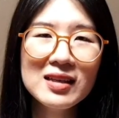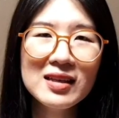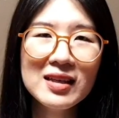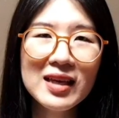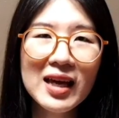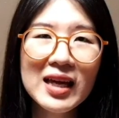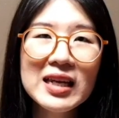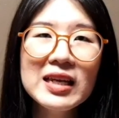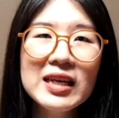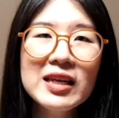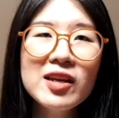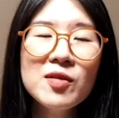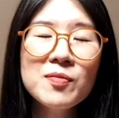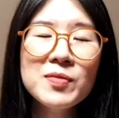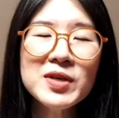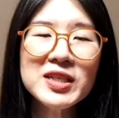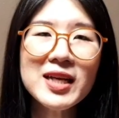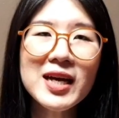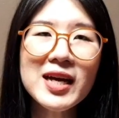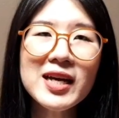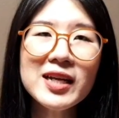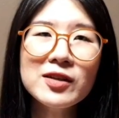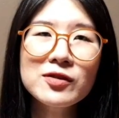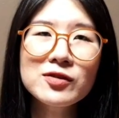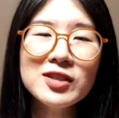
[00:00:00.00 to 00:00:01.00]
การที่ธรรม
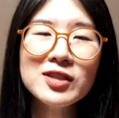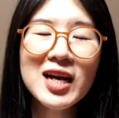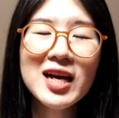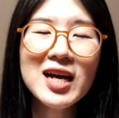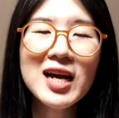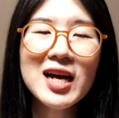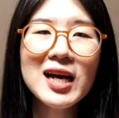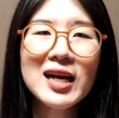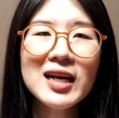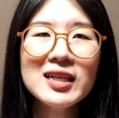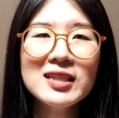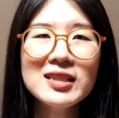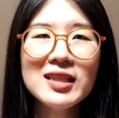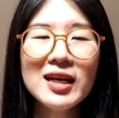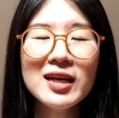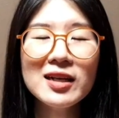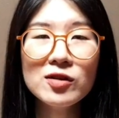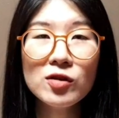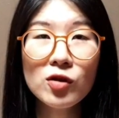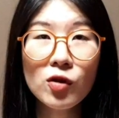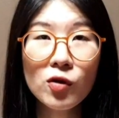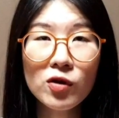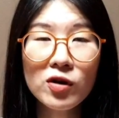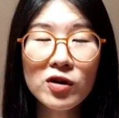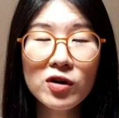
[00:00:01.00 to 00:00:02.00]
ชาติเขาตั้งค่าตั้ง
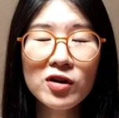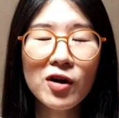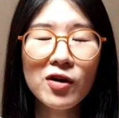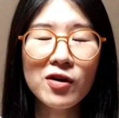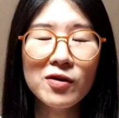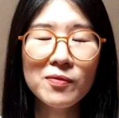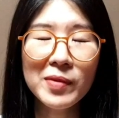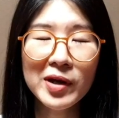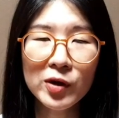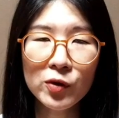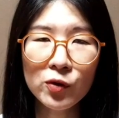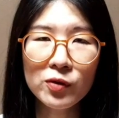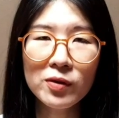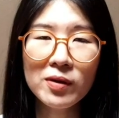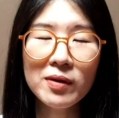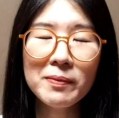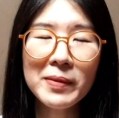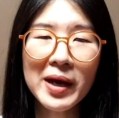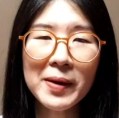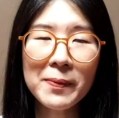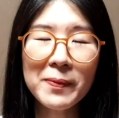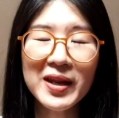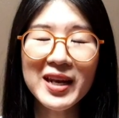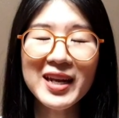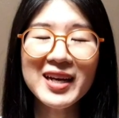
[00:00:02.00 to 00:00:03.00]
ต้นของมนุษย์
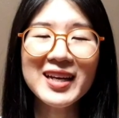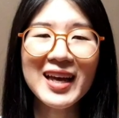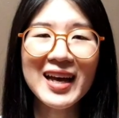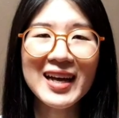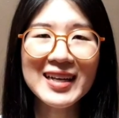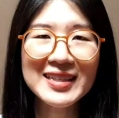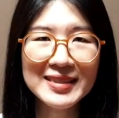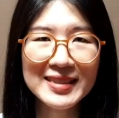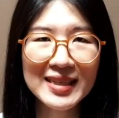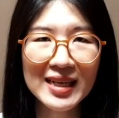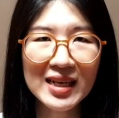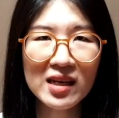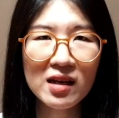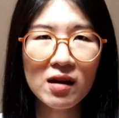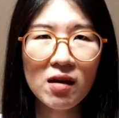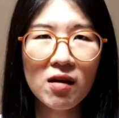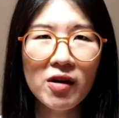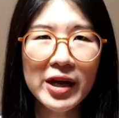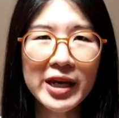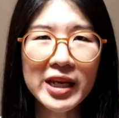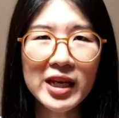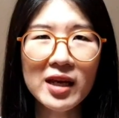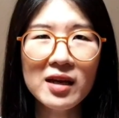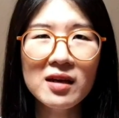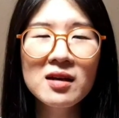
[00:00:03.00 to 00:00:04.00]
มาเป็นอาการใจลอย
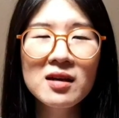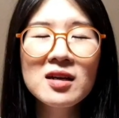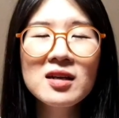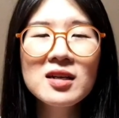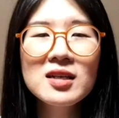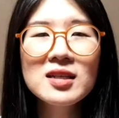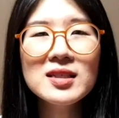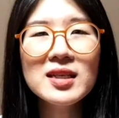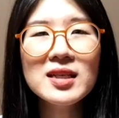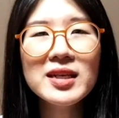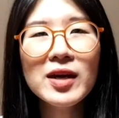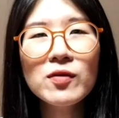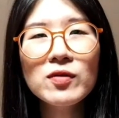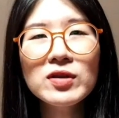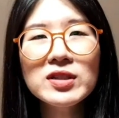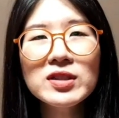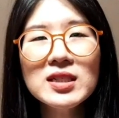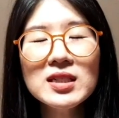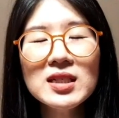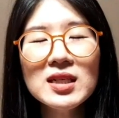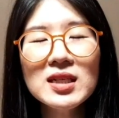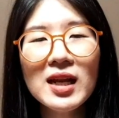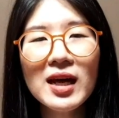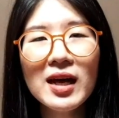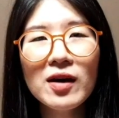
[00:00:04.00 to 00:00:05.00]
เนี่ยแสดงว่าจ
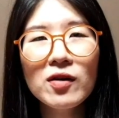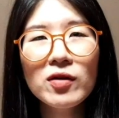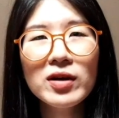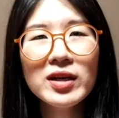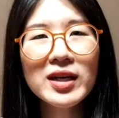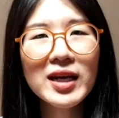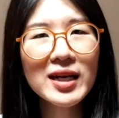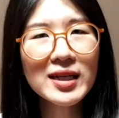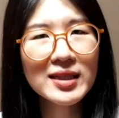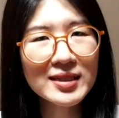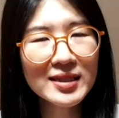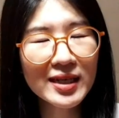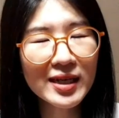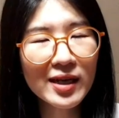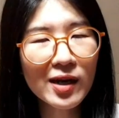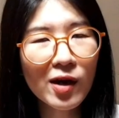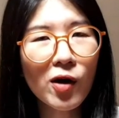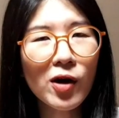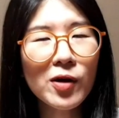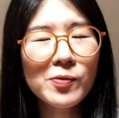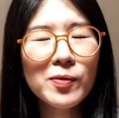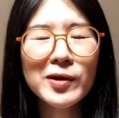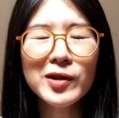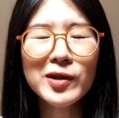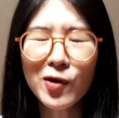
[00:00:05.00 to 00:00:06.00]
ริงๆแล้วอาการใจลอ
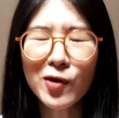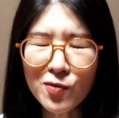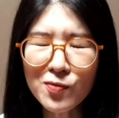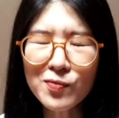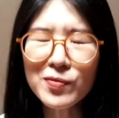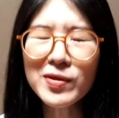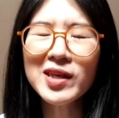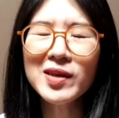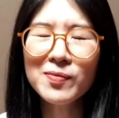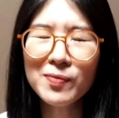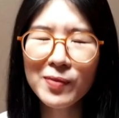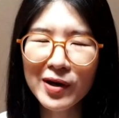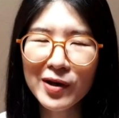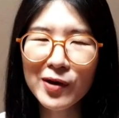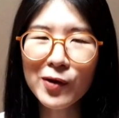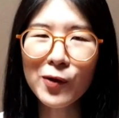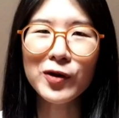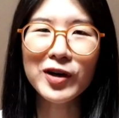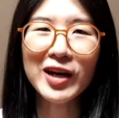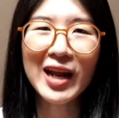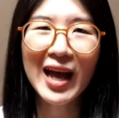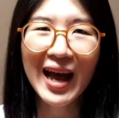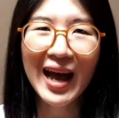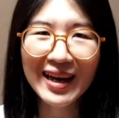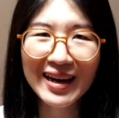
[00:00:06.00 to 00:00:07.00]
ยมันต้องมีประโยช
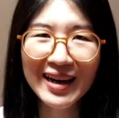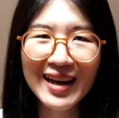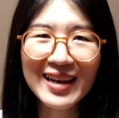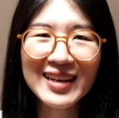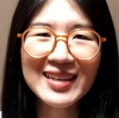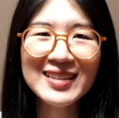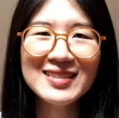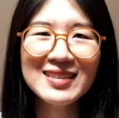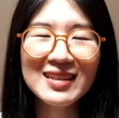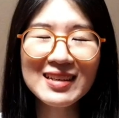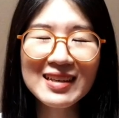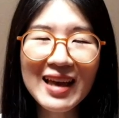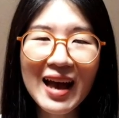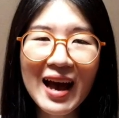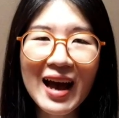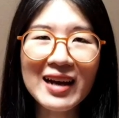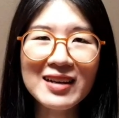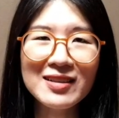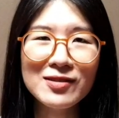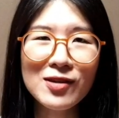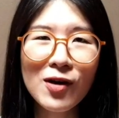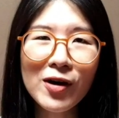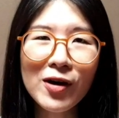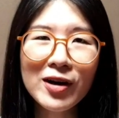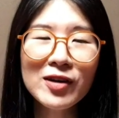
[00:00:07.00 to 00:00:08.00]
น์อะไรสักอย่าง
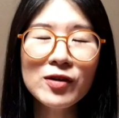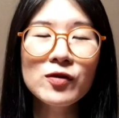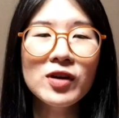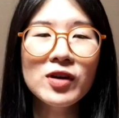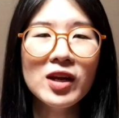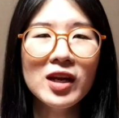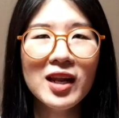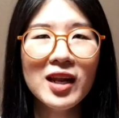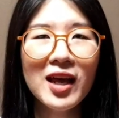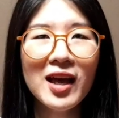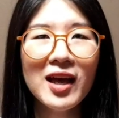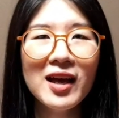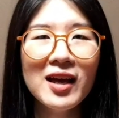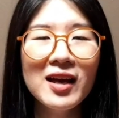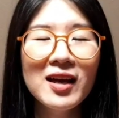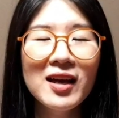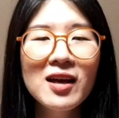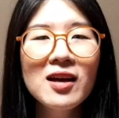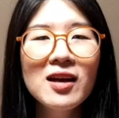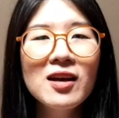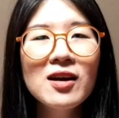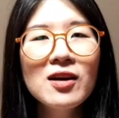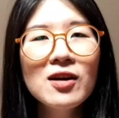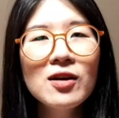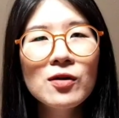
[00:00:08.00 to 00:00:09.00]
ซ่อนอยู่
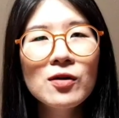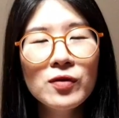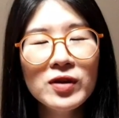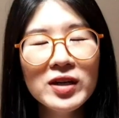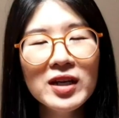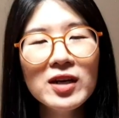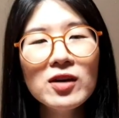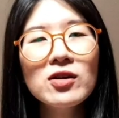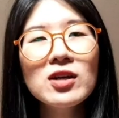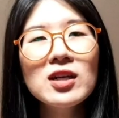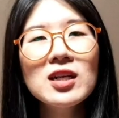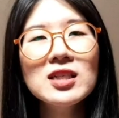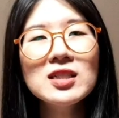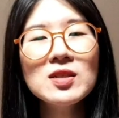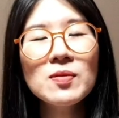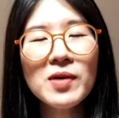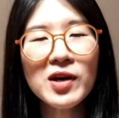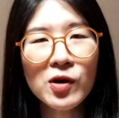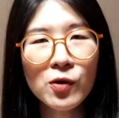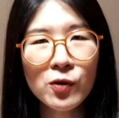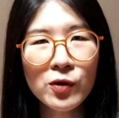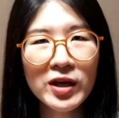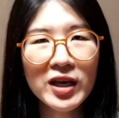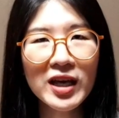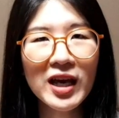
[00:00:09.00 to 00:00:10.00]
แน่ๆวันนี้เราก็เลยจะมา
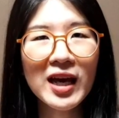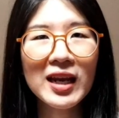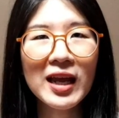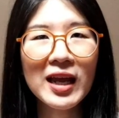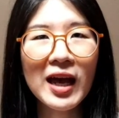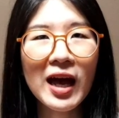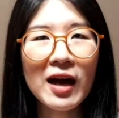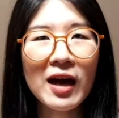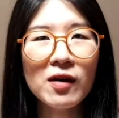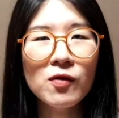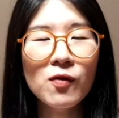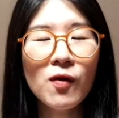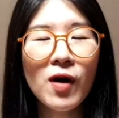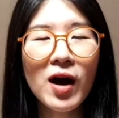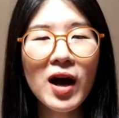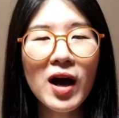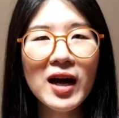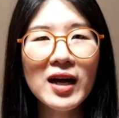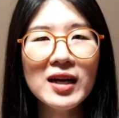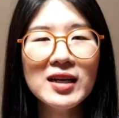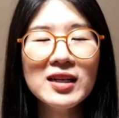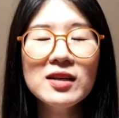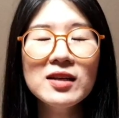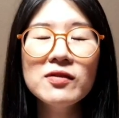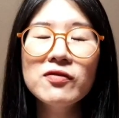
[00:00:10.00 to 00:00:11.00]
คุยกันค่ะว่า
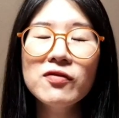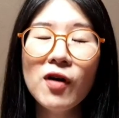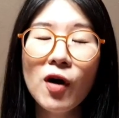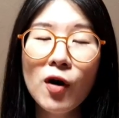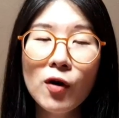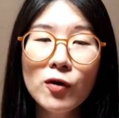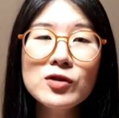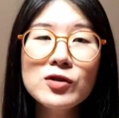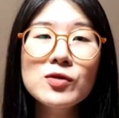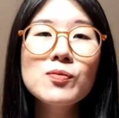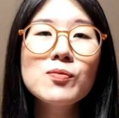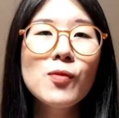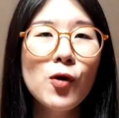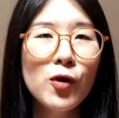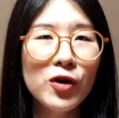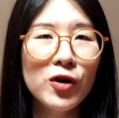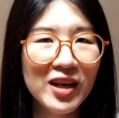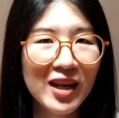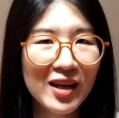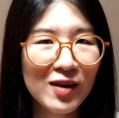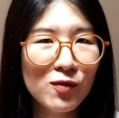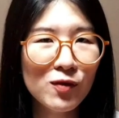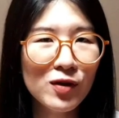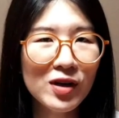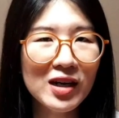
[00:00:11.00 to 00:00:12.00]
default mode
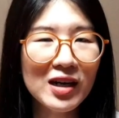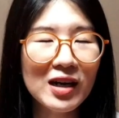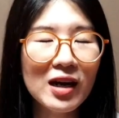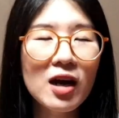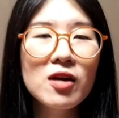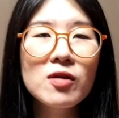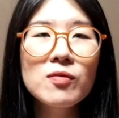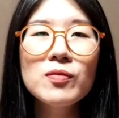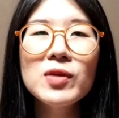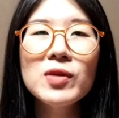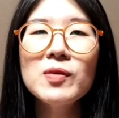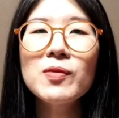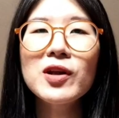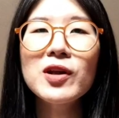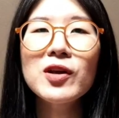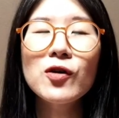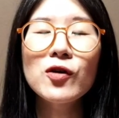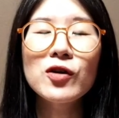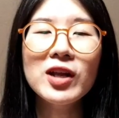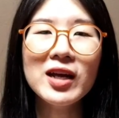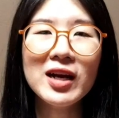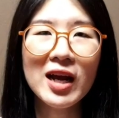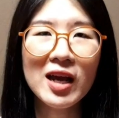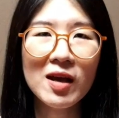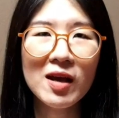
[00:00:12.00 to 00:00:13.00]
network มีประโยช
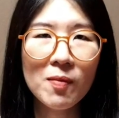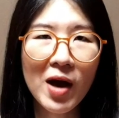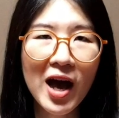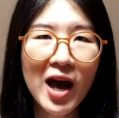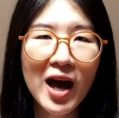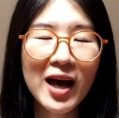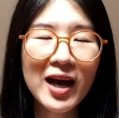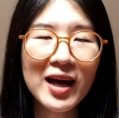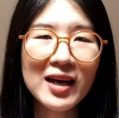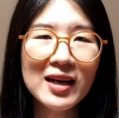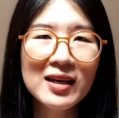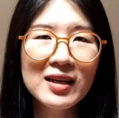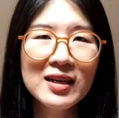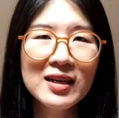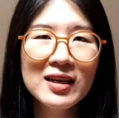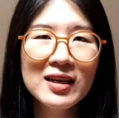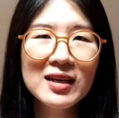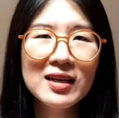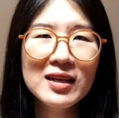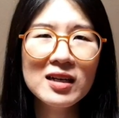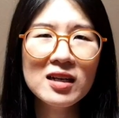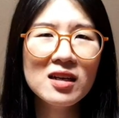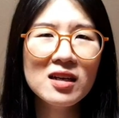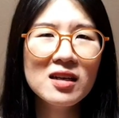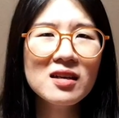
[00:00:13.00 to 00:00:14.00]
น์อะไรบ้าง
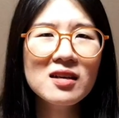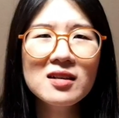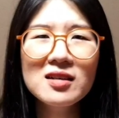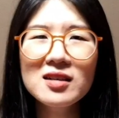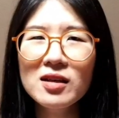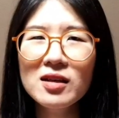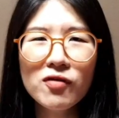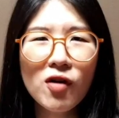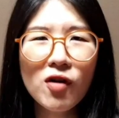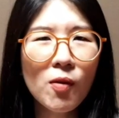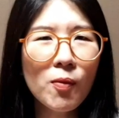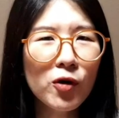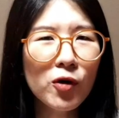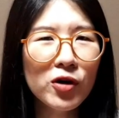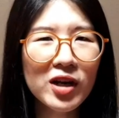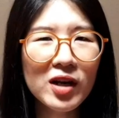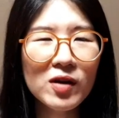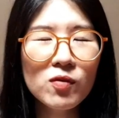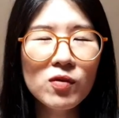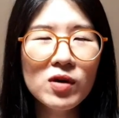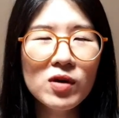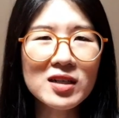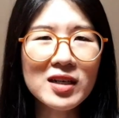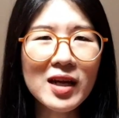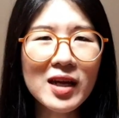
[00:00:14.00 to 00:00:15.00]
แล้วถ้าเกิด default mode
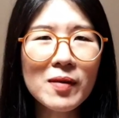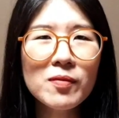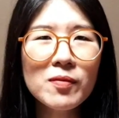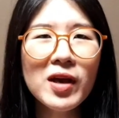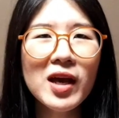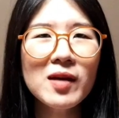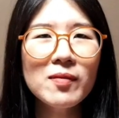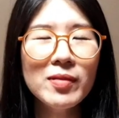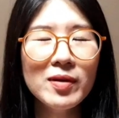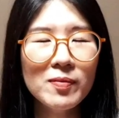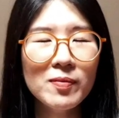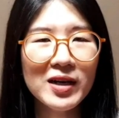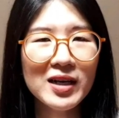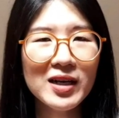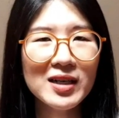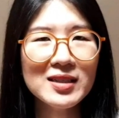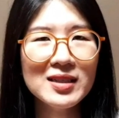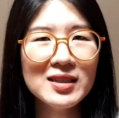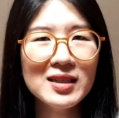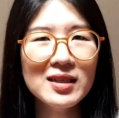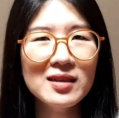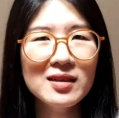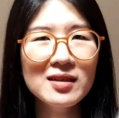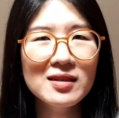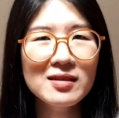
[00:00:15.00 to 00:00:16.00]
network ทำงานผิดปก
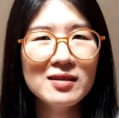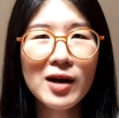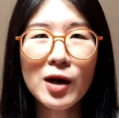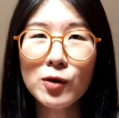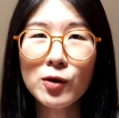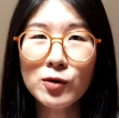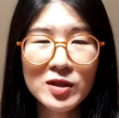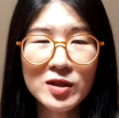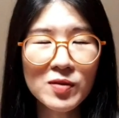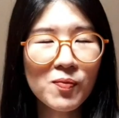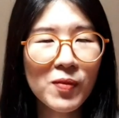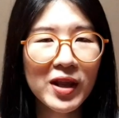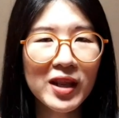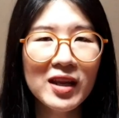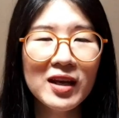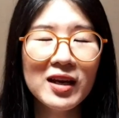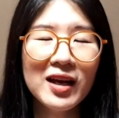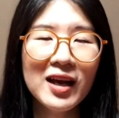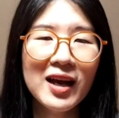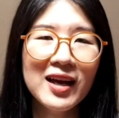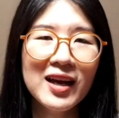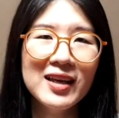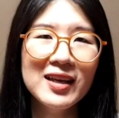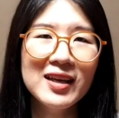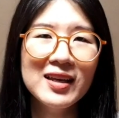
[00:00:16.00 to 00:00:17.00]
ติเราจะเป็นยัง
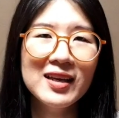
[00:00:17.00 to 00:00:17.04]
ไง